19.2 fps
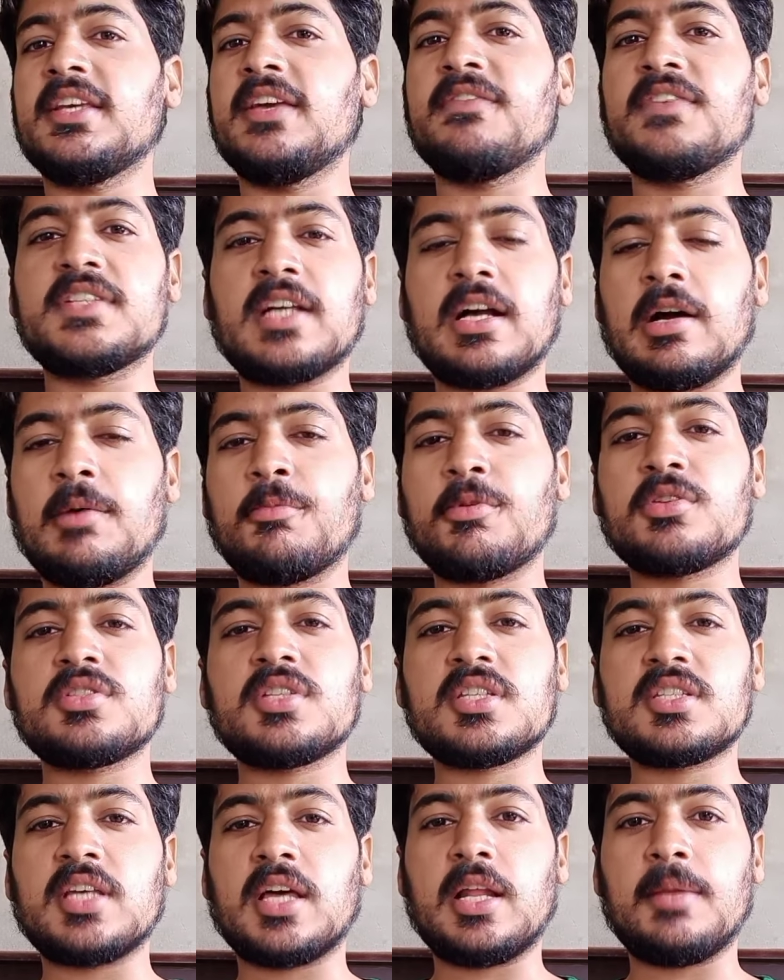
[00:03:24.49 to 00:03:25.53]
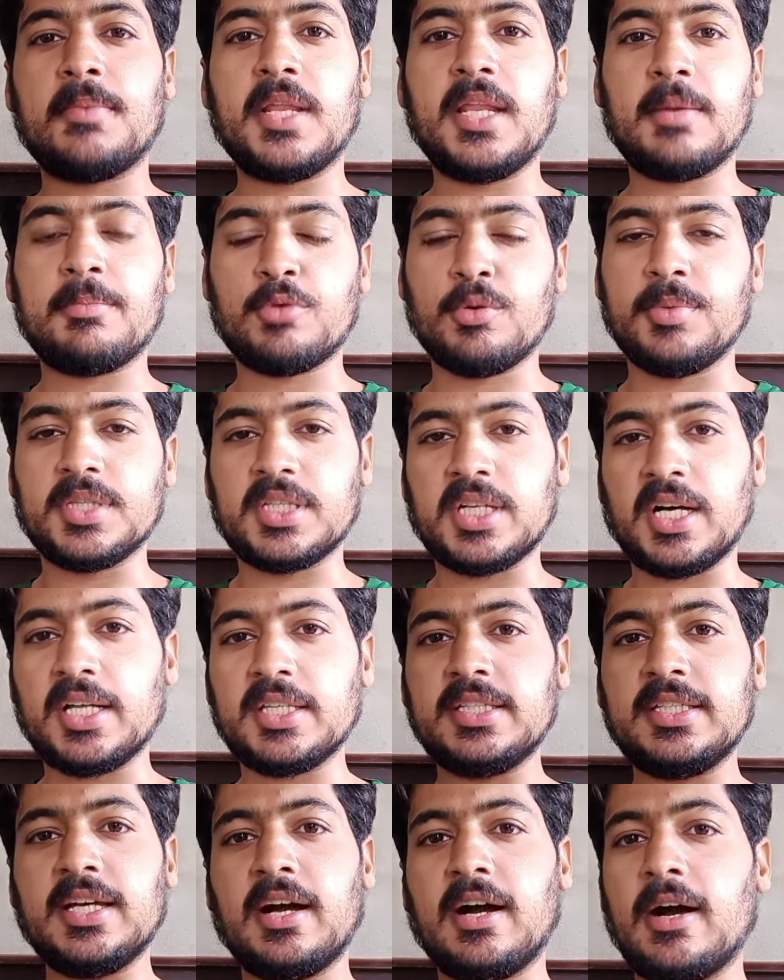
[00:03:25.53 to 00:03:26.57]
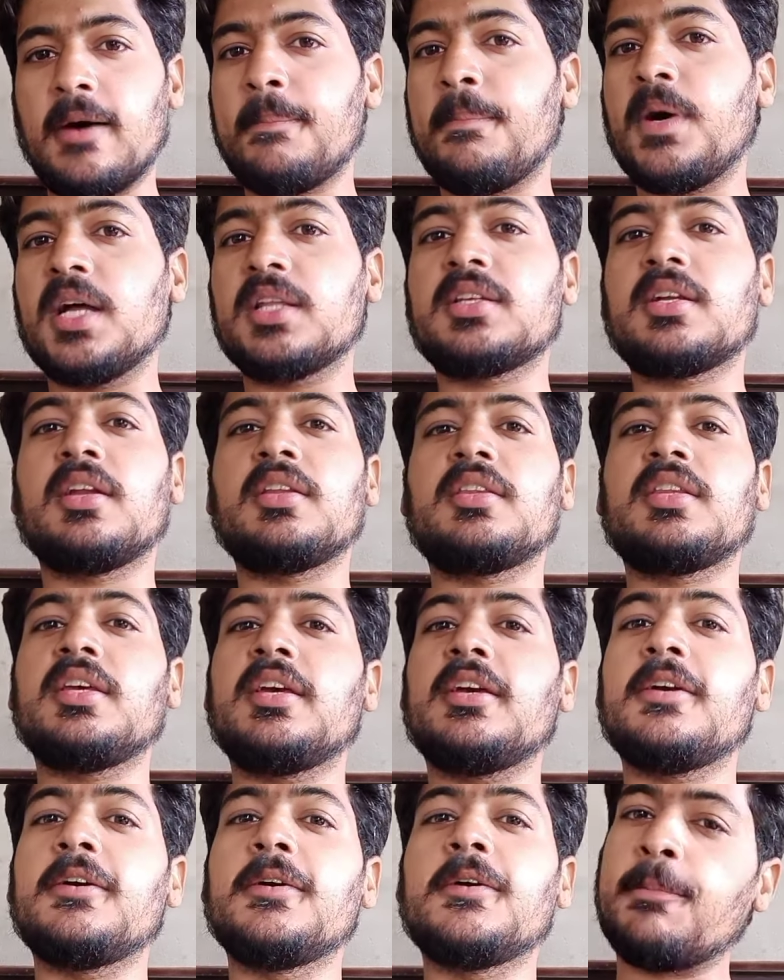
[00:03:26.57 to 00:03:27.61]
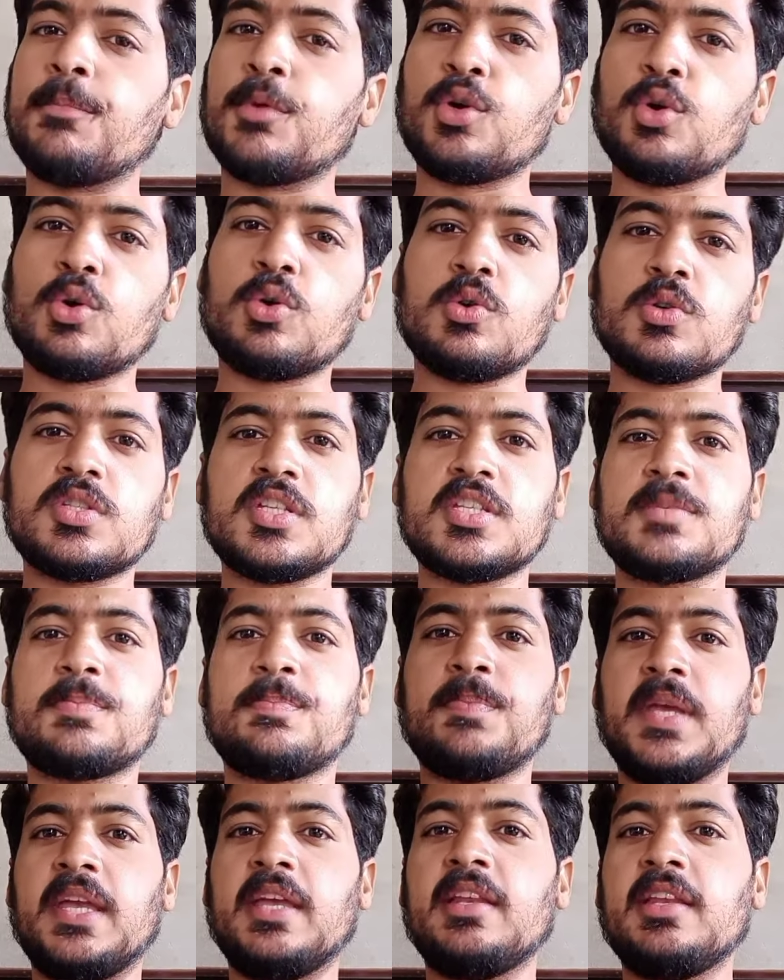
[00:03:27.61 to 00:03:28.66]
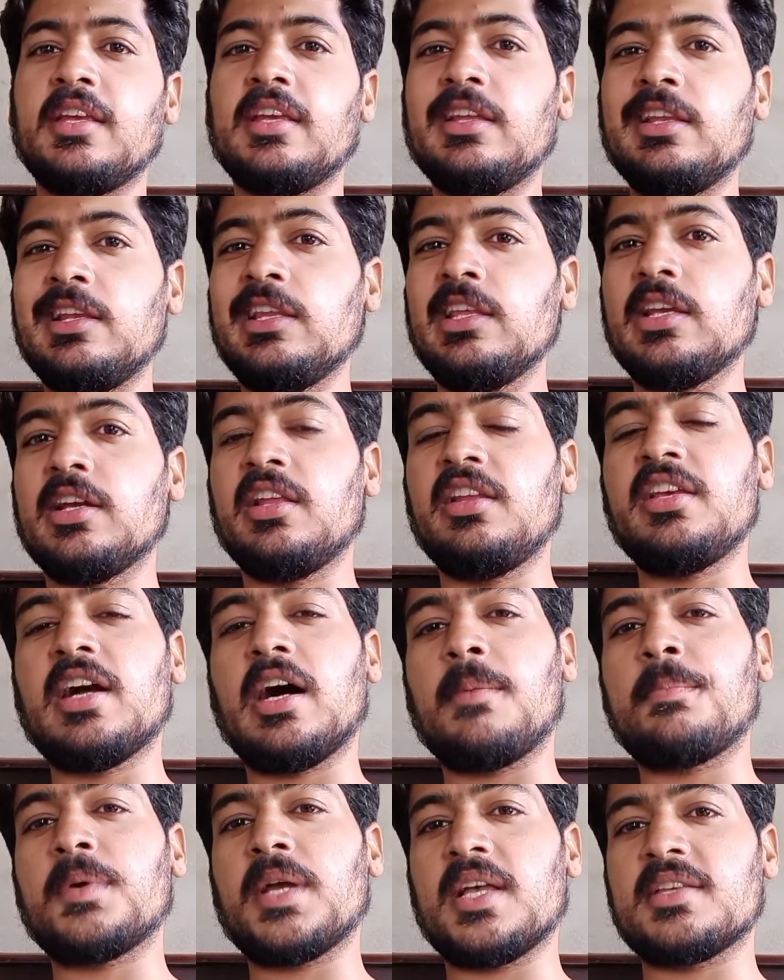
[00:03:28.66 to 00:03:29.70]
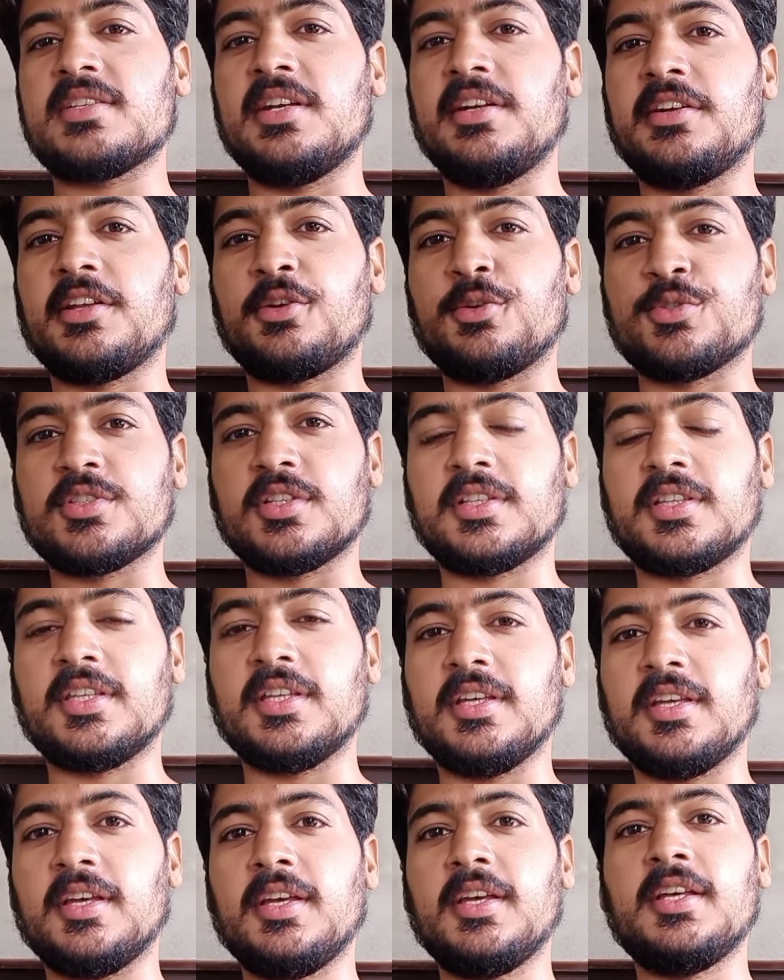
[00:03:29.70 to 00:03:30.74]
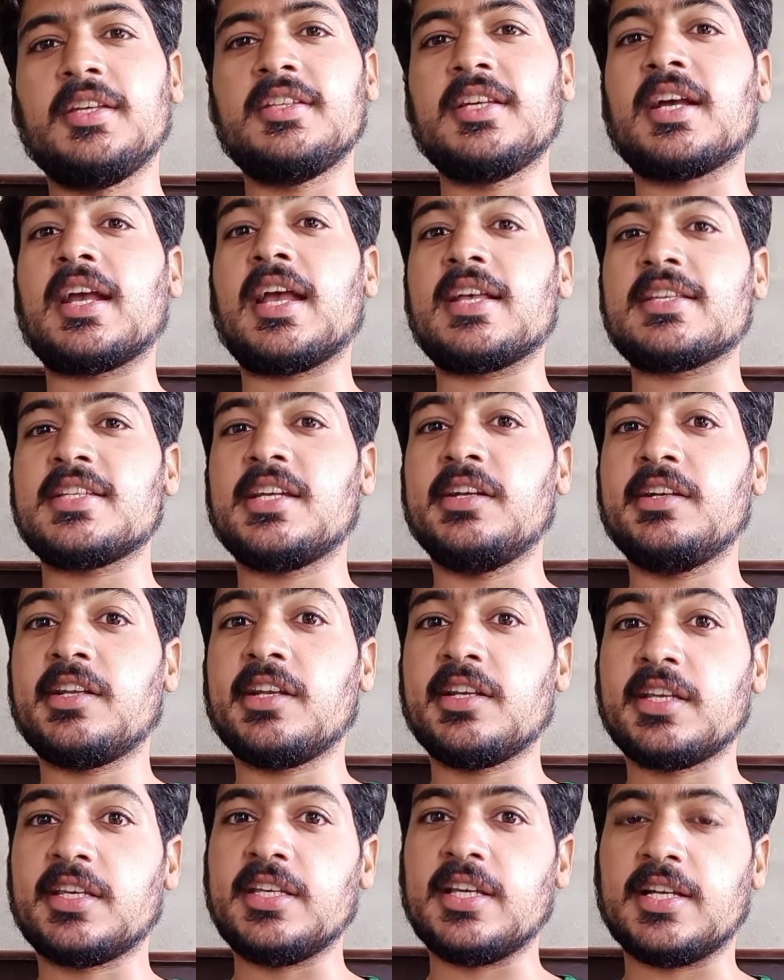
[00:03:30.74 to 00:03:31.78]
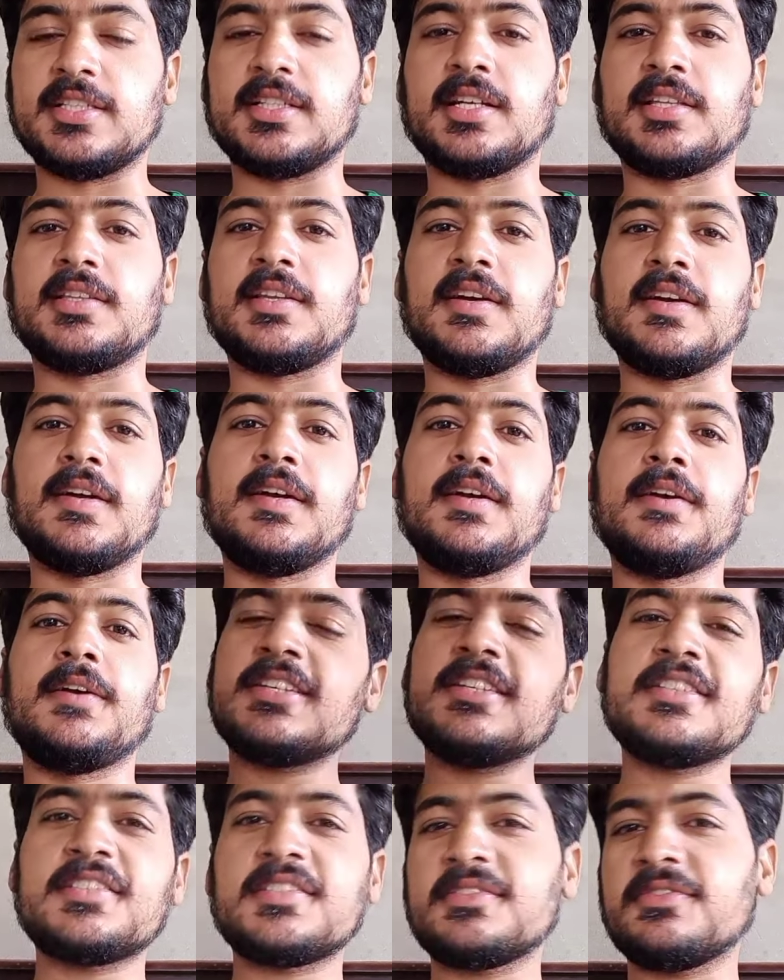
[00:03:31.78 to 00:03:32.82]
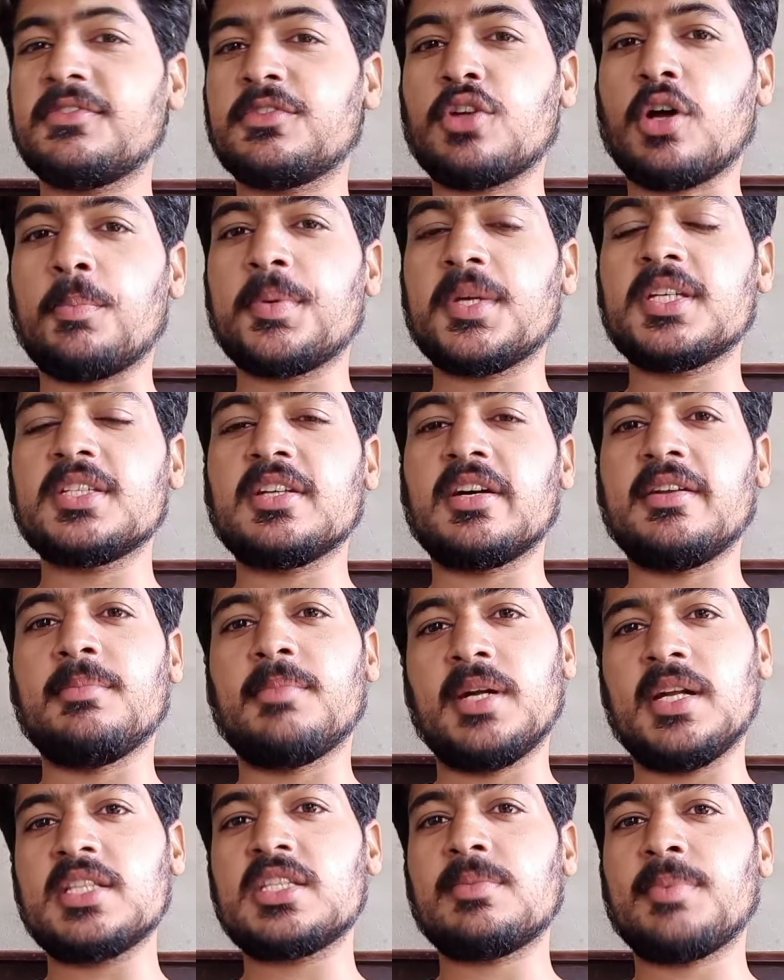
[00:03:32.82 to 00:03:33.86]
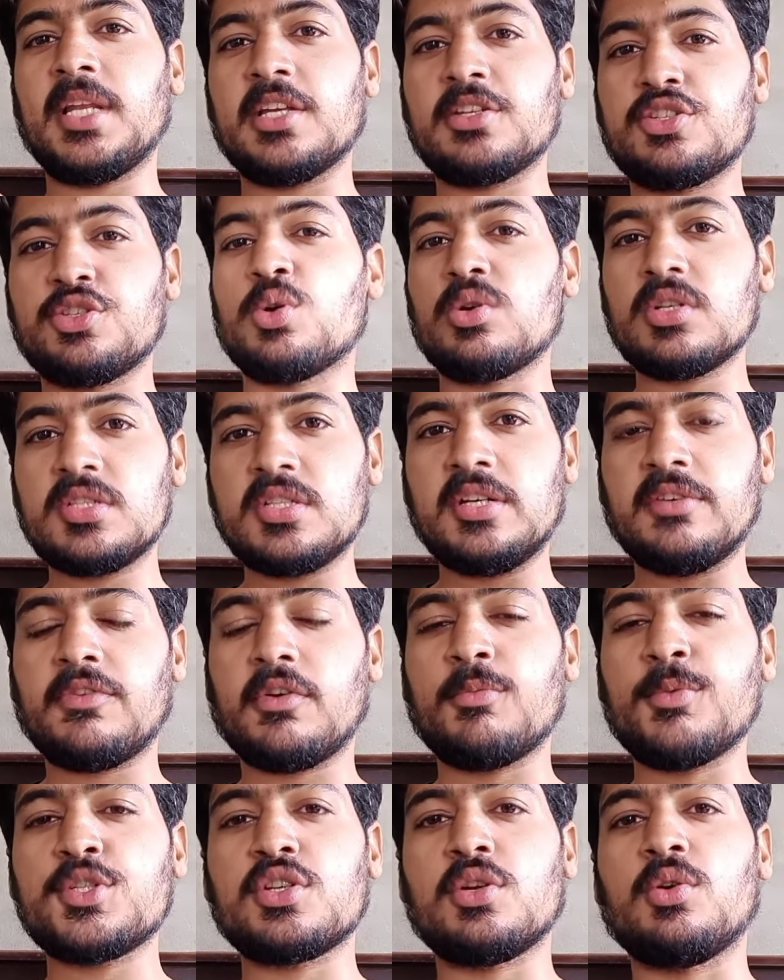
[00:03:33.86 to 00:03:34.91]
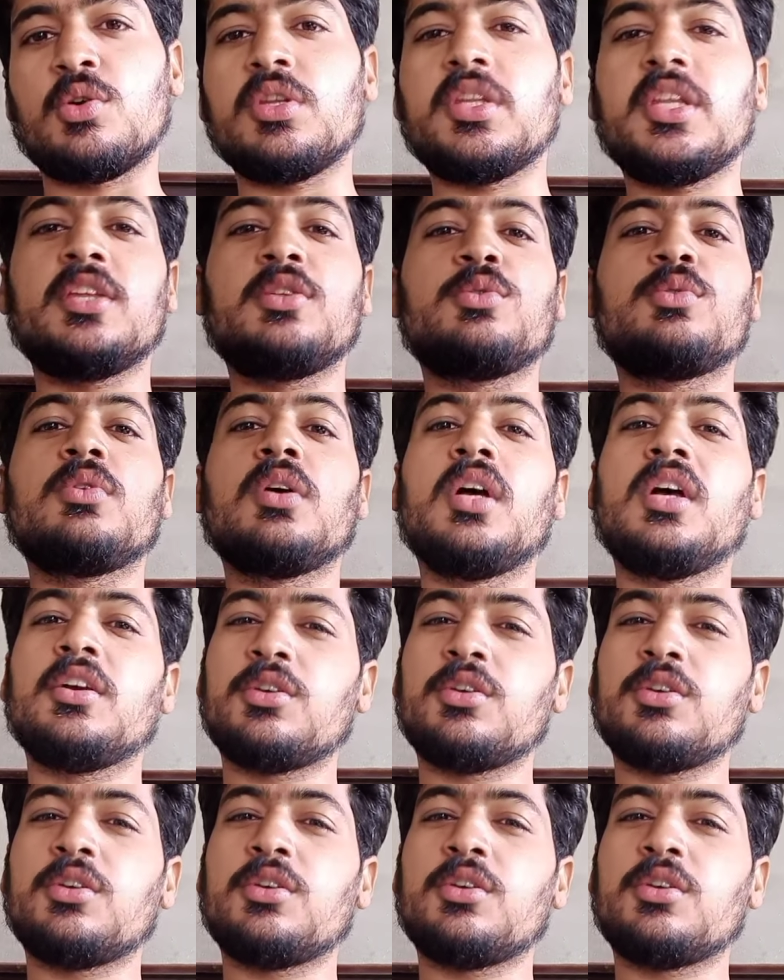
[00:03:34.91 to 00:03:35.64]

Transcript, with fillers: ये वीज़ा का प्रोसेस सारा मैंने आपको बता दिया अब बात करते हैं मोरक्को से स्पेन इनलीगली आप कैसे इंटर हो सकते हैं या कैसे इंटर किया जाता है इस टॉपिक की जाने बढ़ने से पहले एक छोटी सी इन्फॉर्मेशन और दे दूँ